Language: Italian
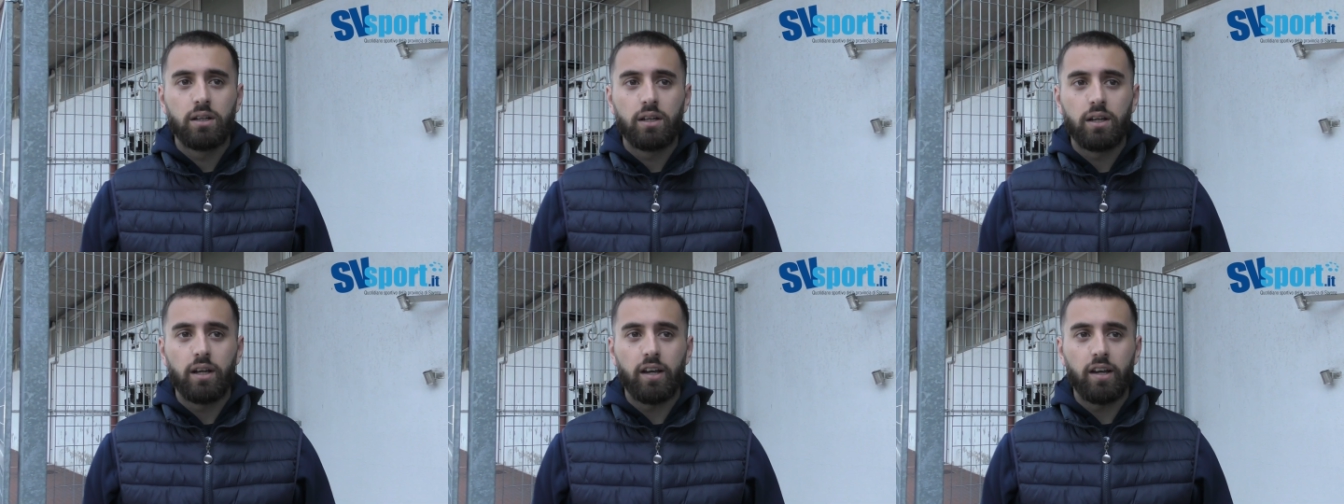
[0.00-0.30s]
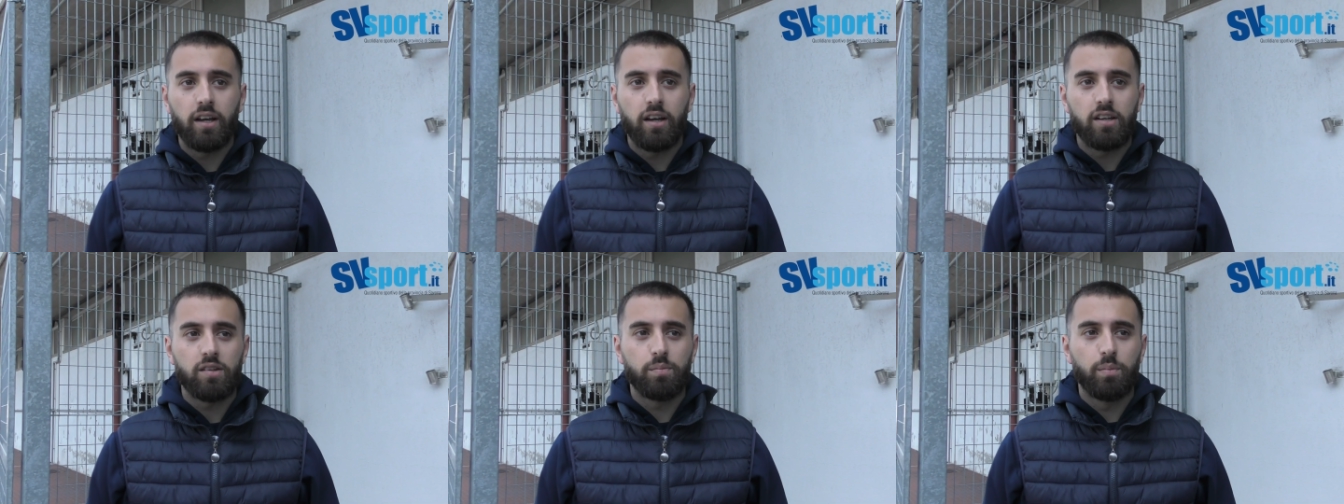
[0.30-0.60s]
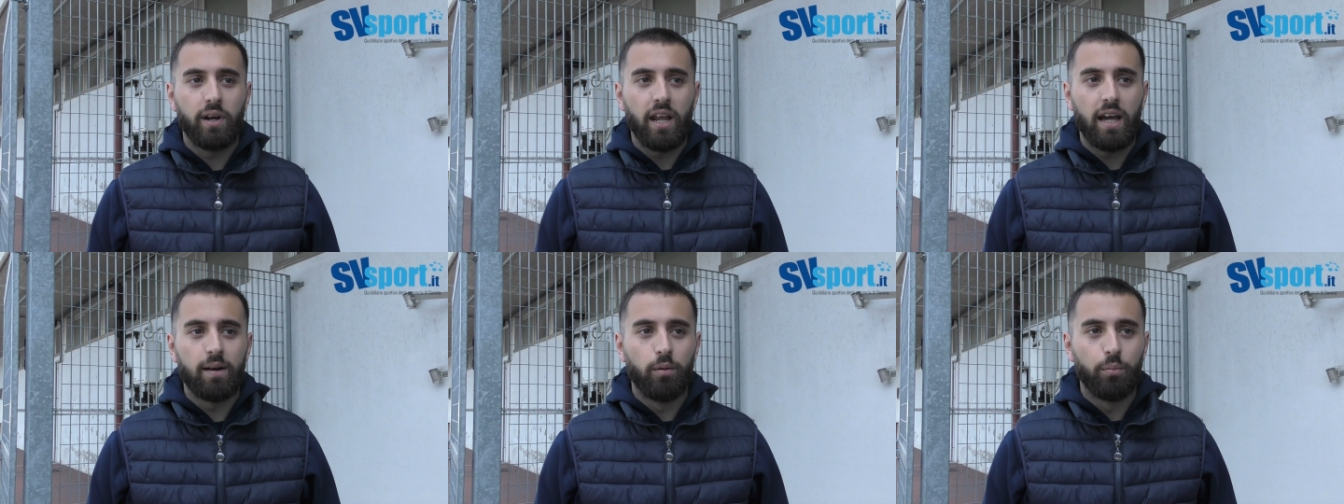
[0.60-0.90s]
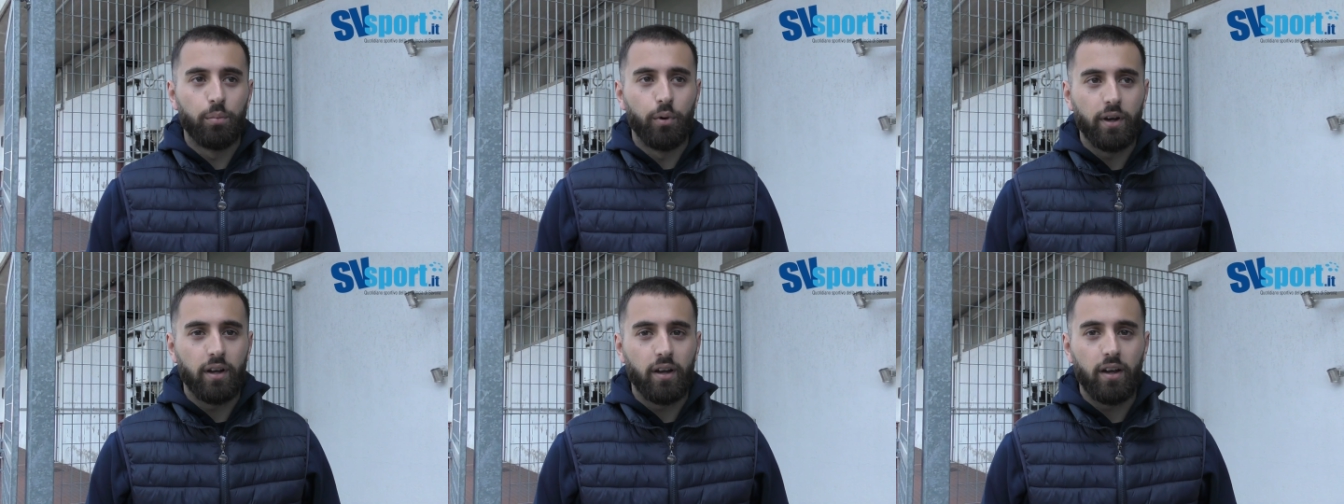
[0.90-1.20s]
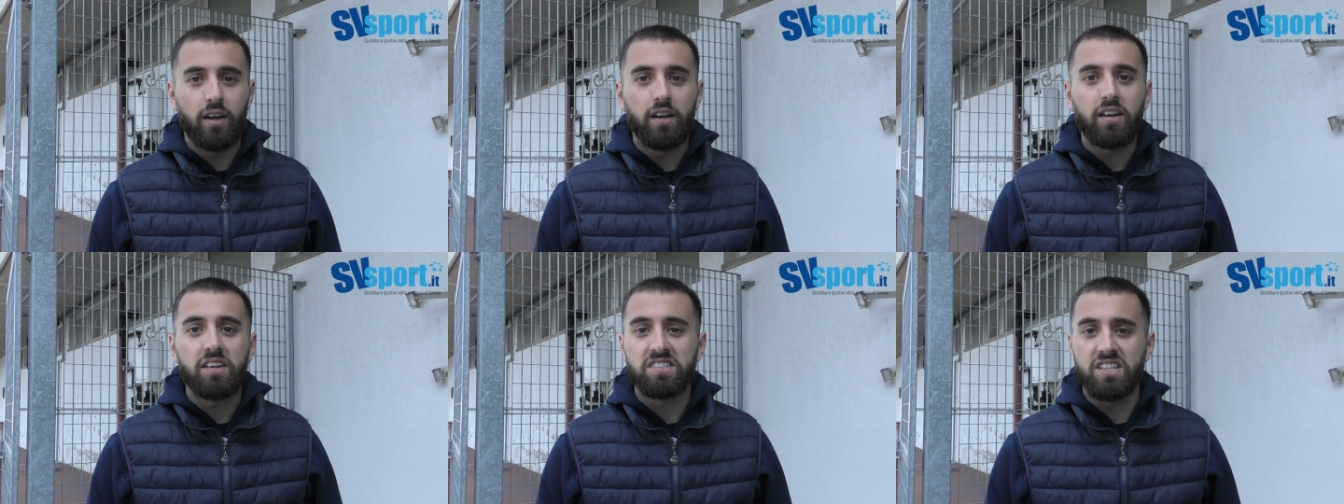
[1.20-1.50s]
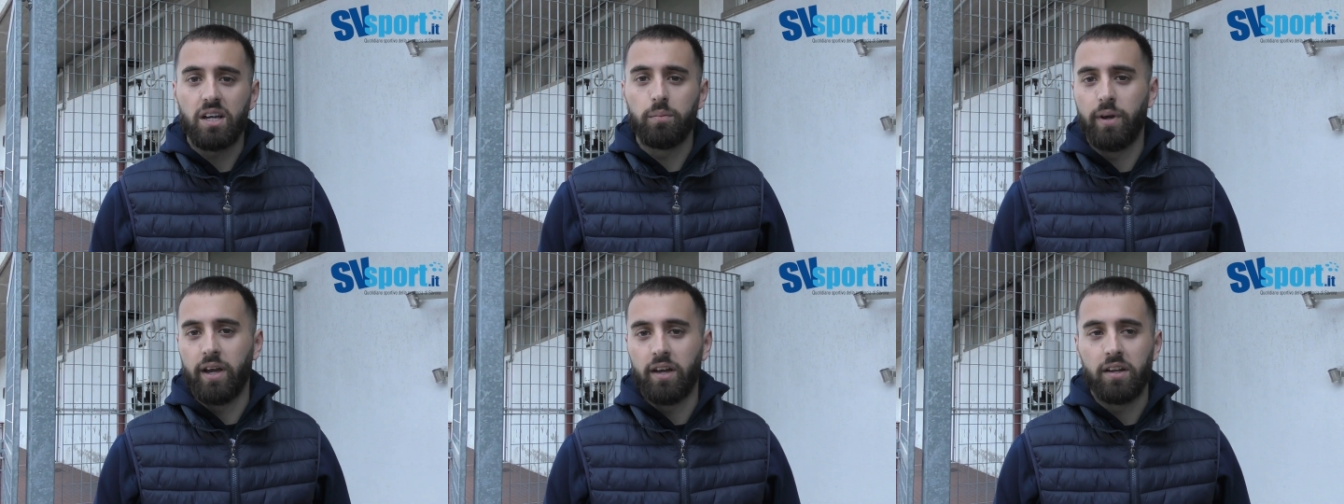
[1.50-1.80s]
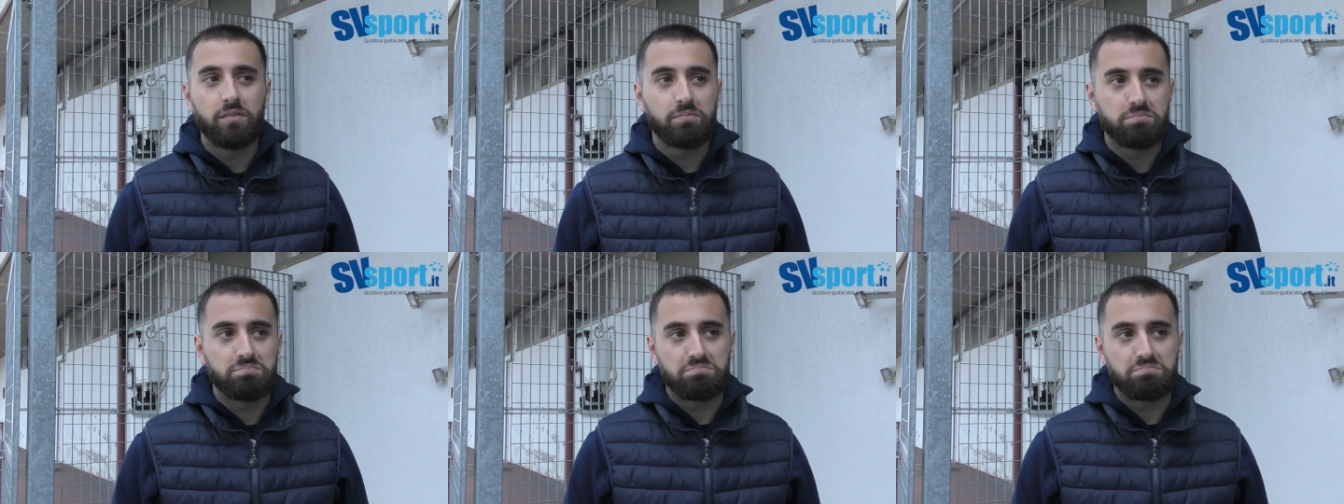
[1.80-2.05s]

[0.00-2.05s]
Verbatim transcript: che speriamo poi che, che stia bene